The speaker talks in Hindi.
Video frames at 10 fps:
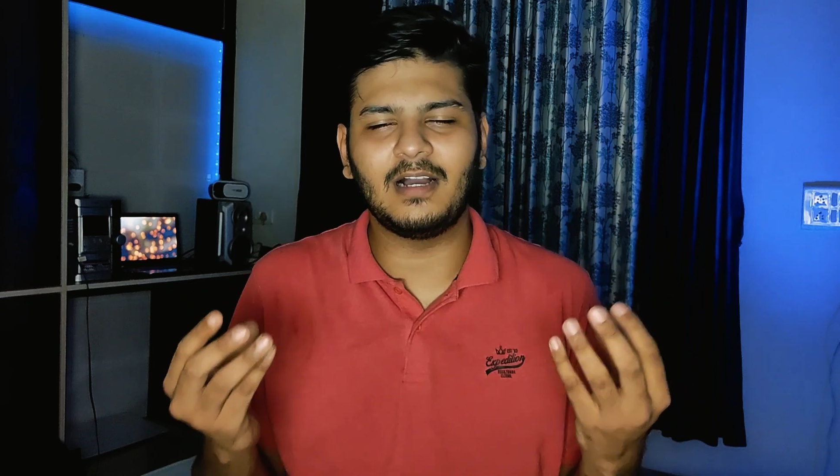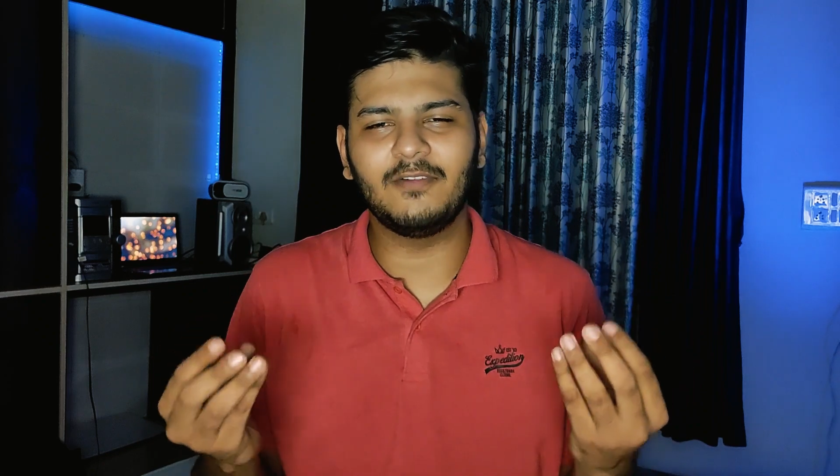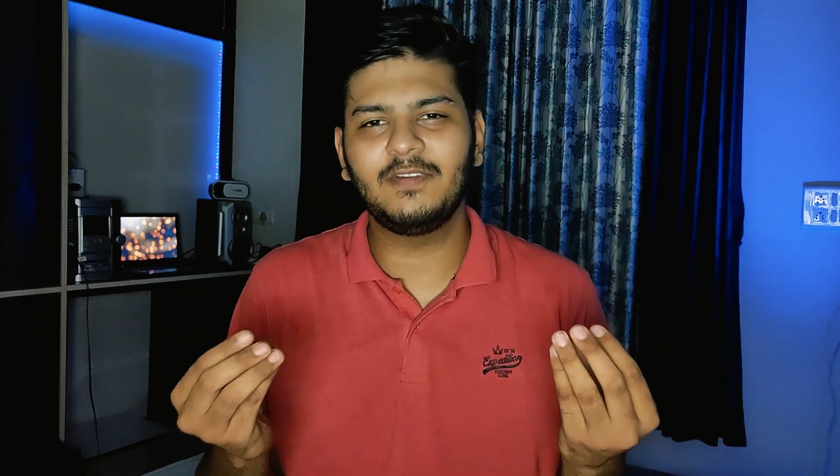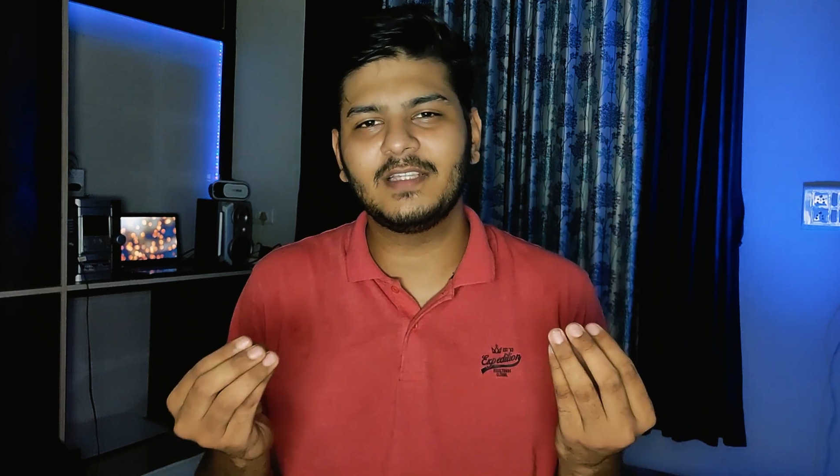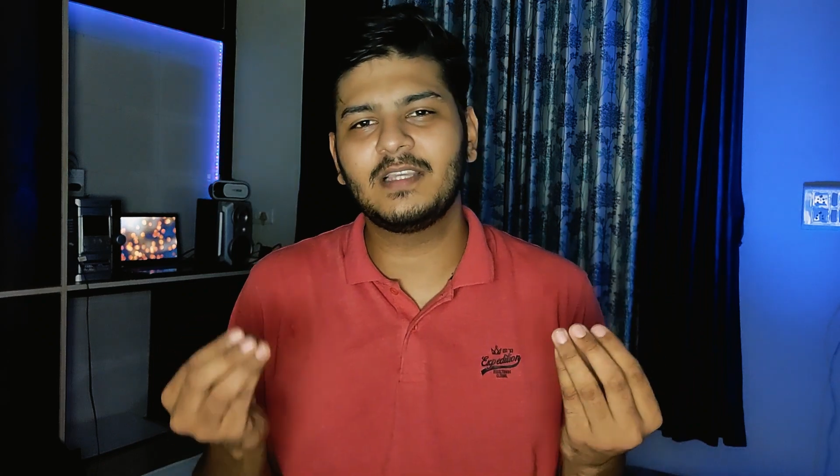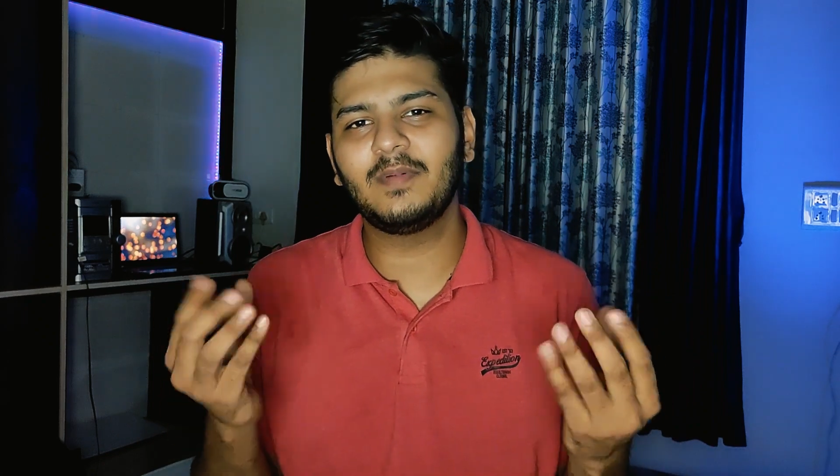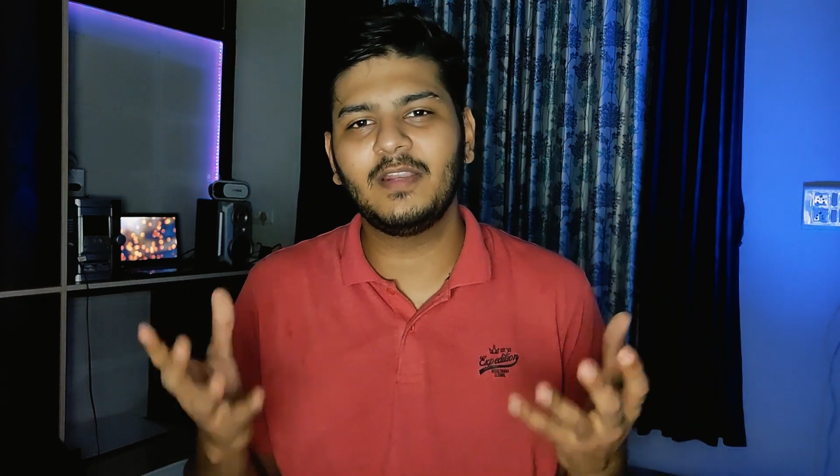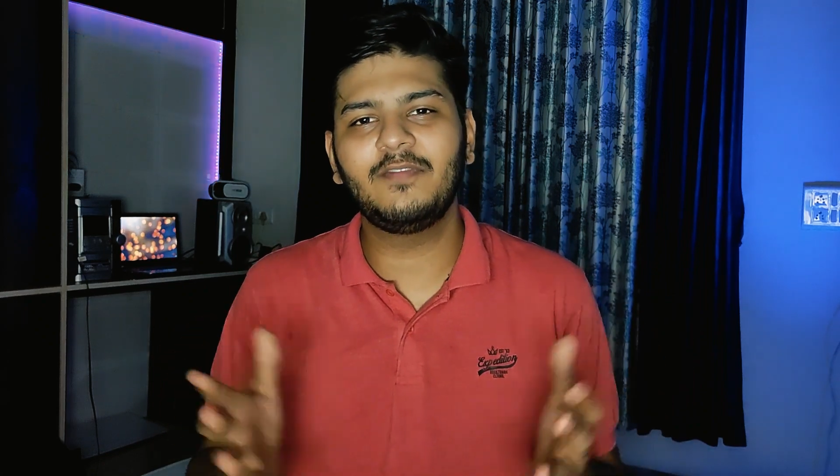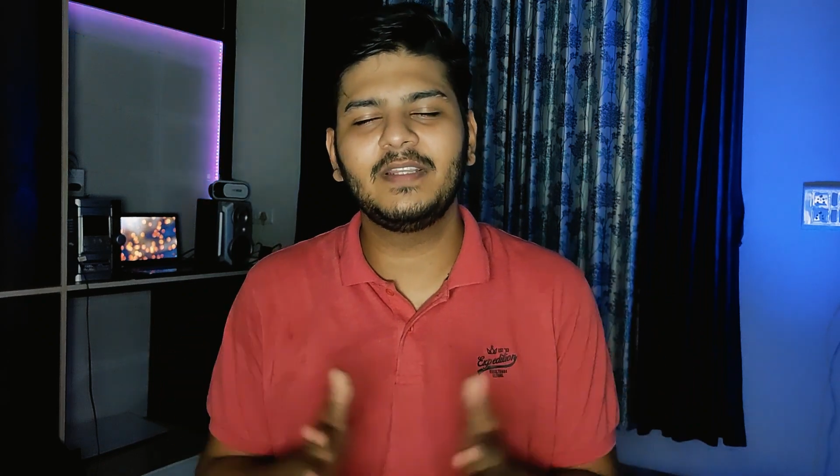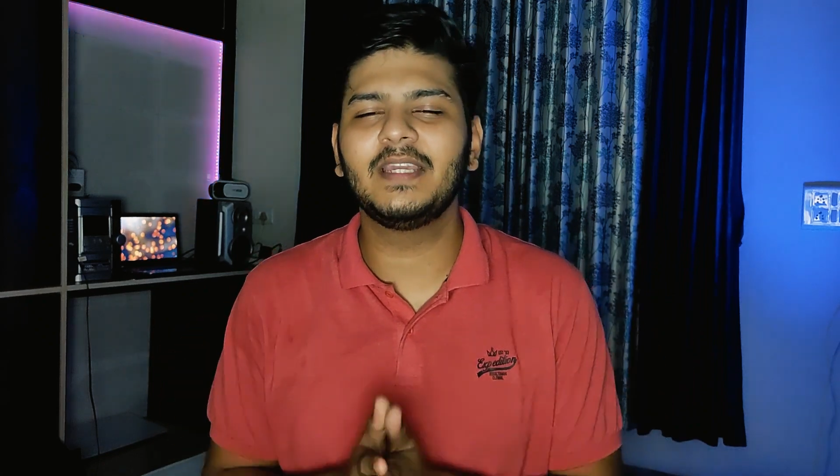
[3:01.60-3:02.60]
काफी अच्छा
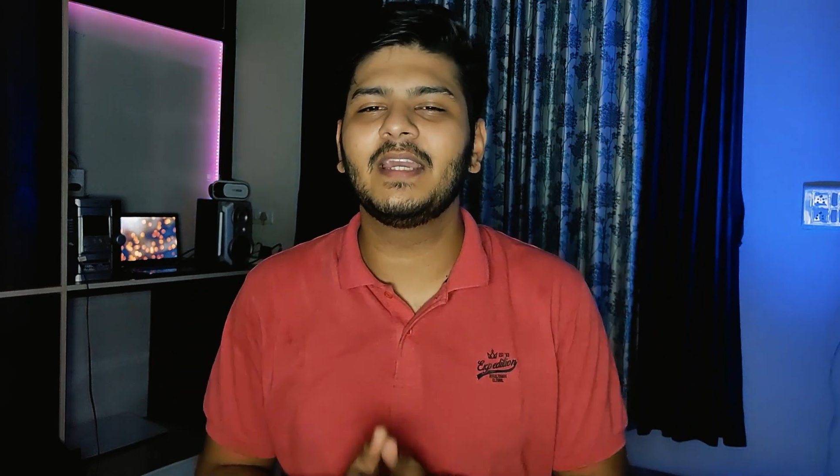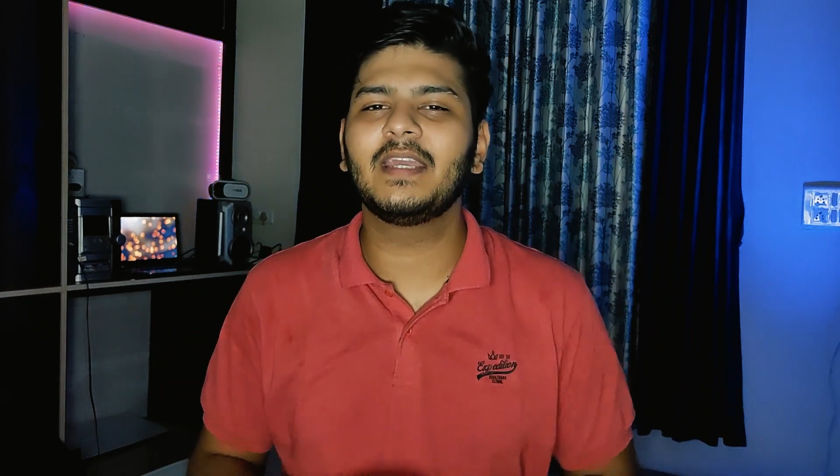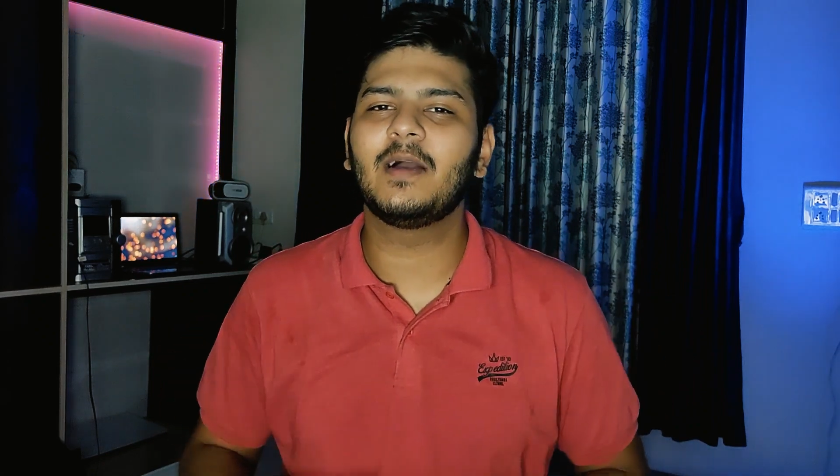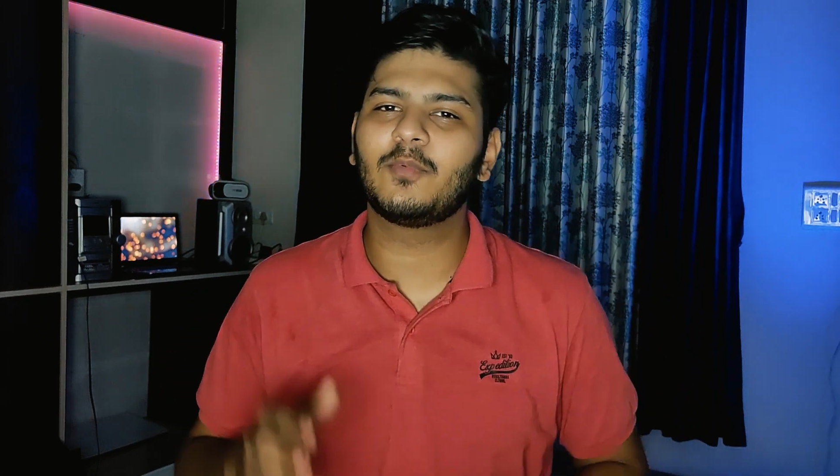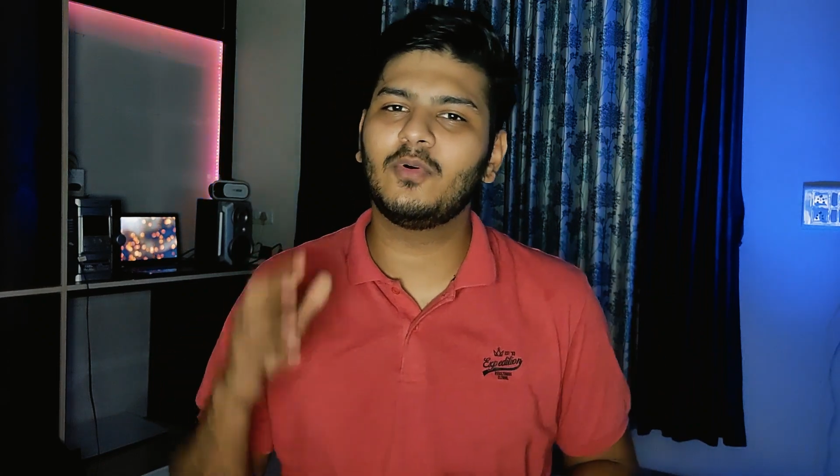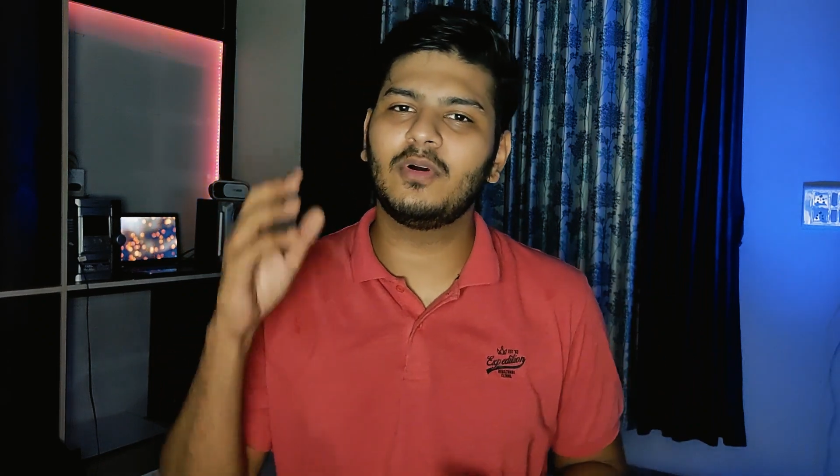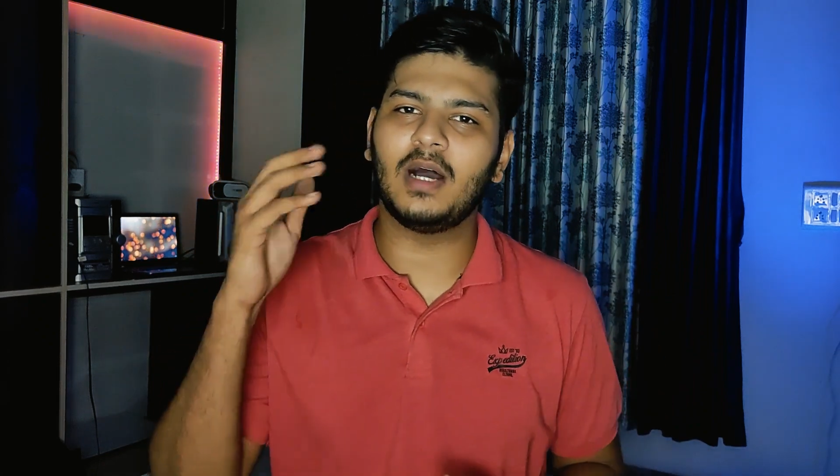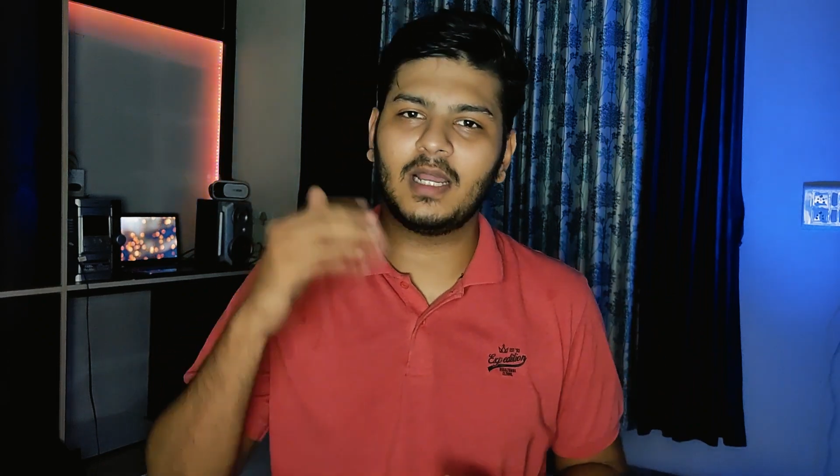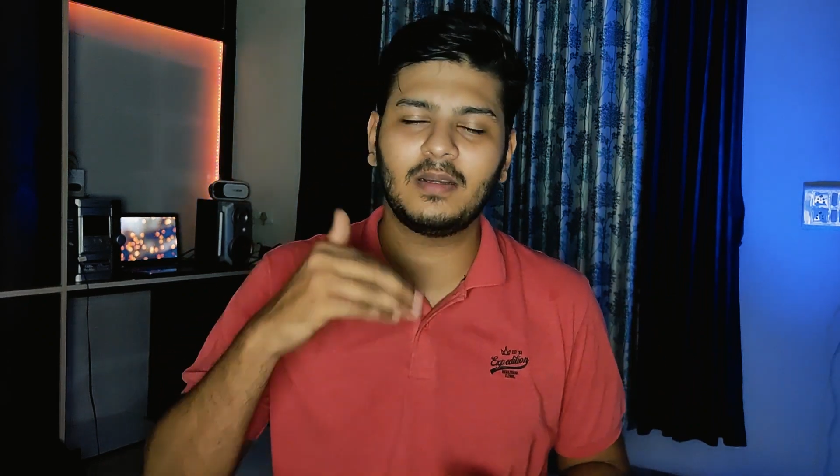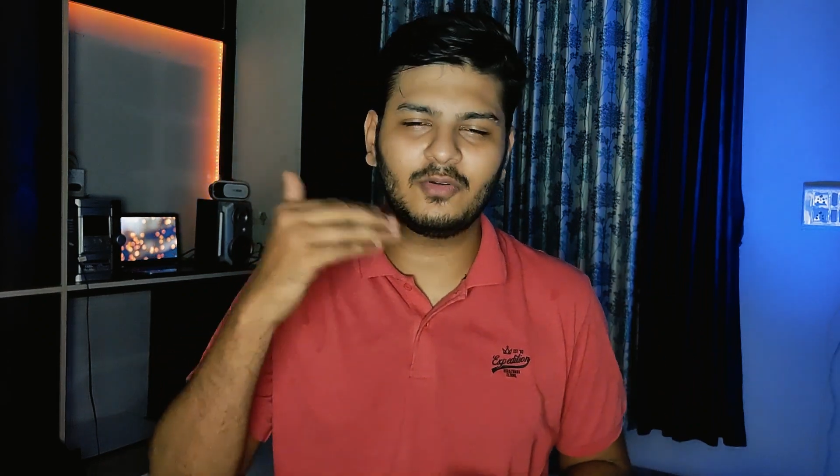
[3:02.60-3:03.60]
बेनिफिट ये है कि आपको हर